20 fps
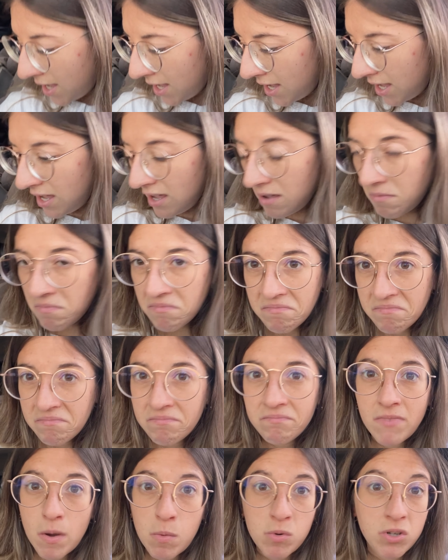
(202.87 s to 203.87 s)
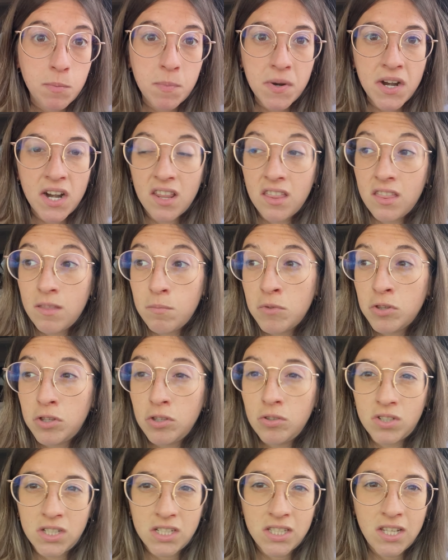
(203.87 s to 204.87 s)
y mm, vamos a parar 10
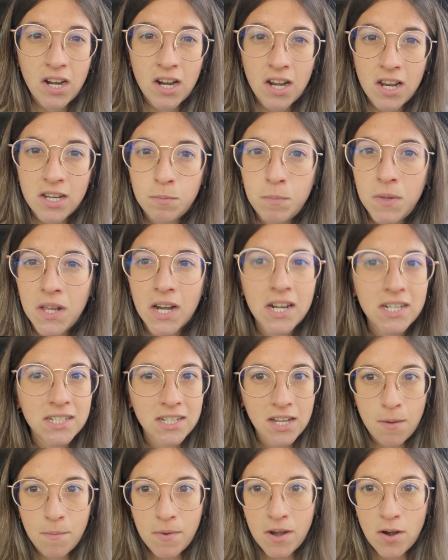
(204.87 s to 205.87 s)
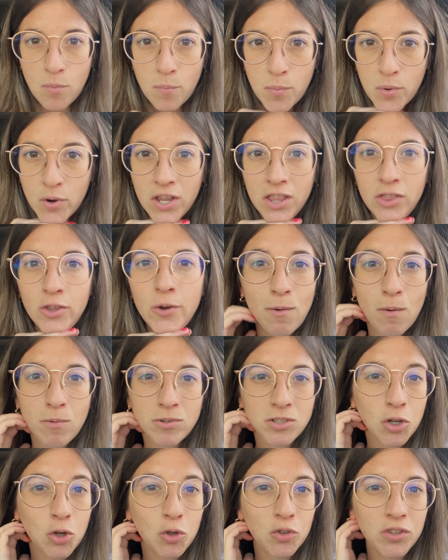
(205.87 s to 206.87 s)
minutitos a estirar las piernas, a caminar un poquito.
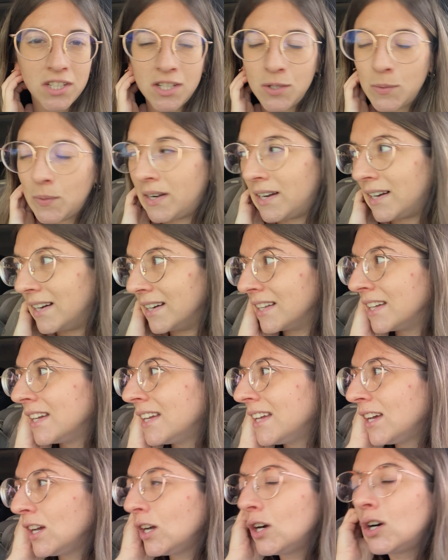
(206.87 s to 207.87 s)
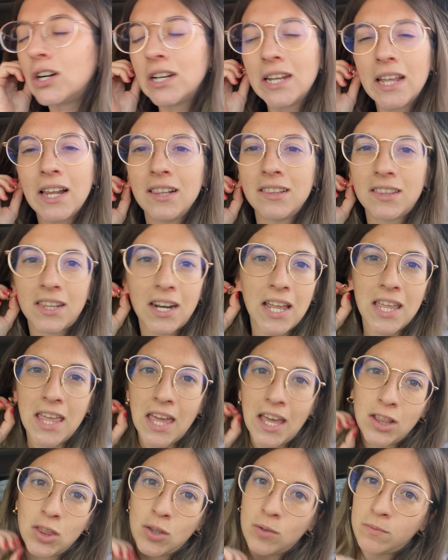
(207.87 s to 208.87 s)
Vamos a continuar con el
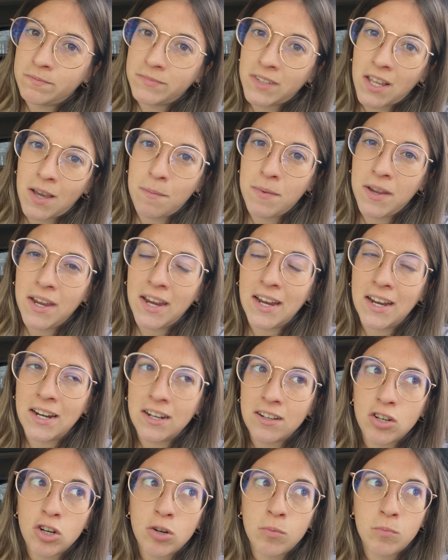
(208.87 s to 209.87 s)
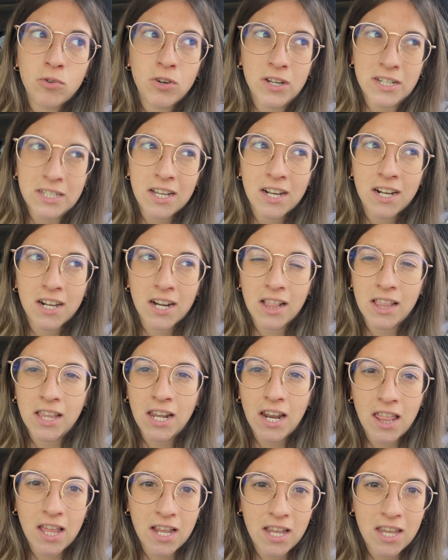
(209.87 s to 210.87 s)
trayecto, a ver cómo es la
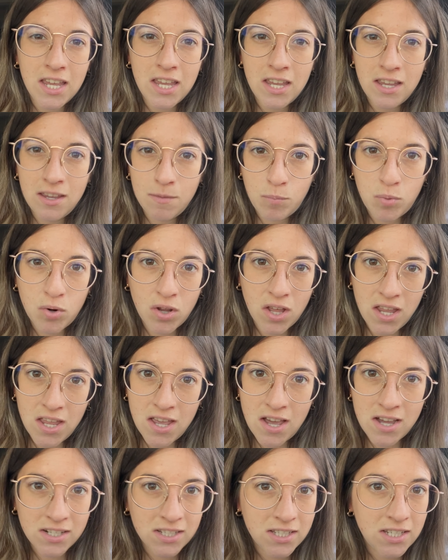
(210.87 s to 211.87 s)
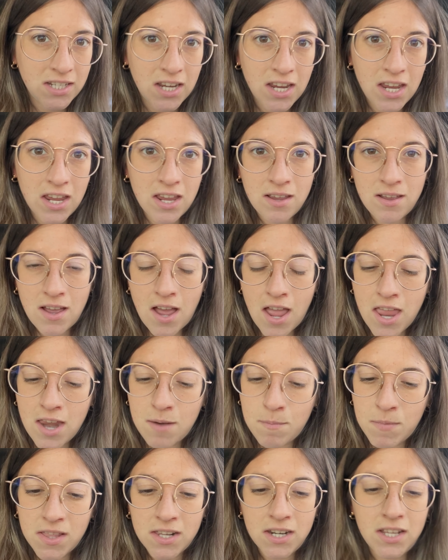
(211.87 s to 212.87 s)
carretera de aquí, porque ya sí que
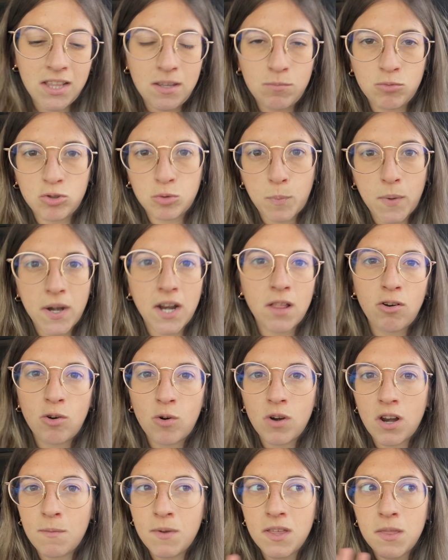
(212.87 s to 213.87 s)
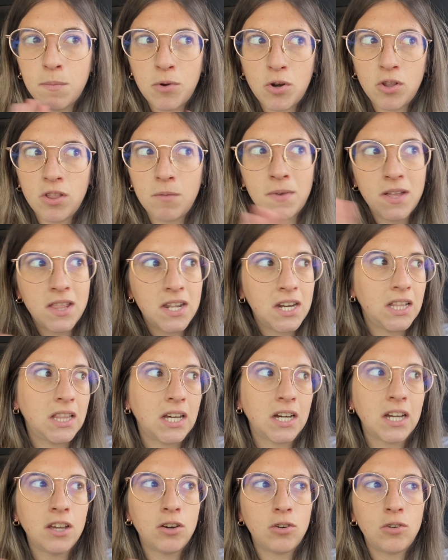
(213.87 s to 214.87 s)
en Madrid hemos parado alguna vez, pero de Madrid
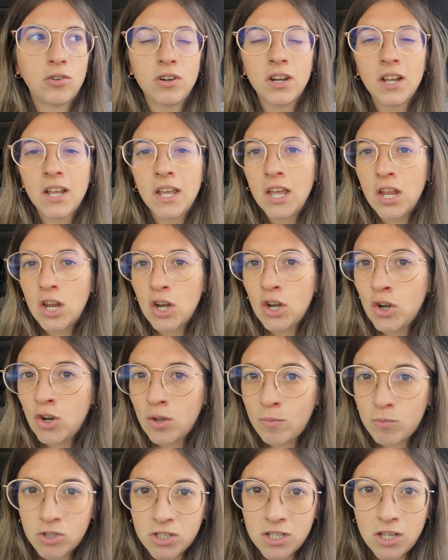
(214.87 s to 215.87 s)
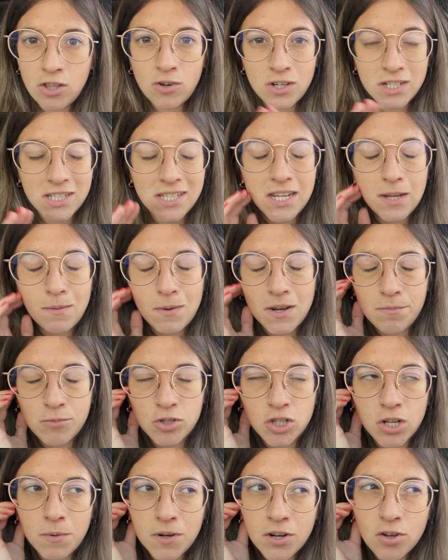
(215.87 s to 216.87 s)
a Gijón no hemos ido, así que
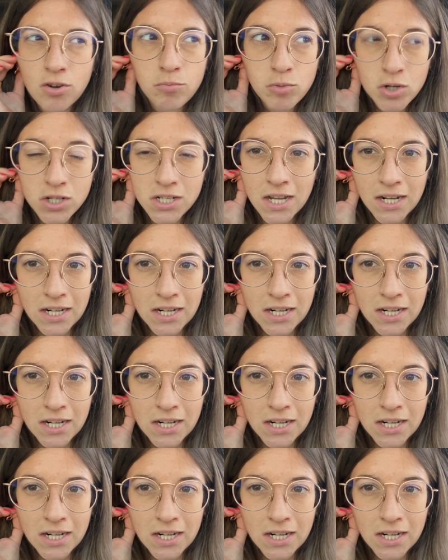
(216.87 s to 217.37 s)
veremos a ver cómo es la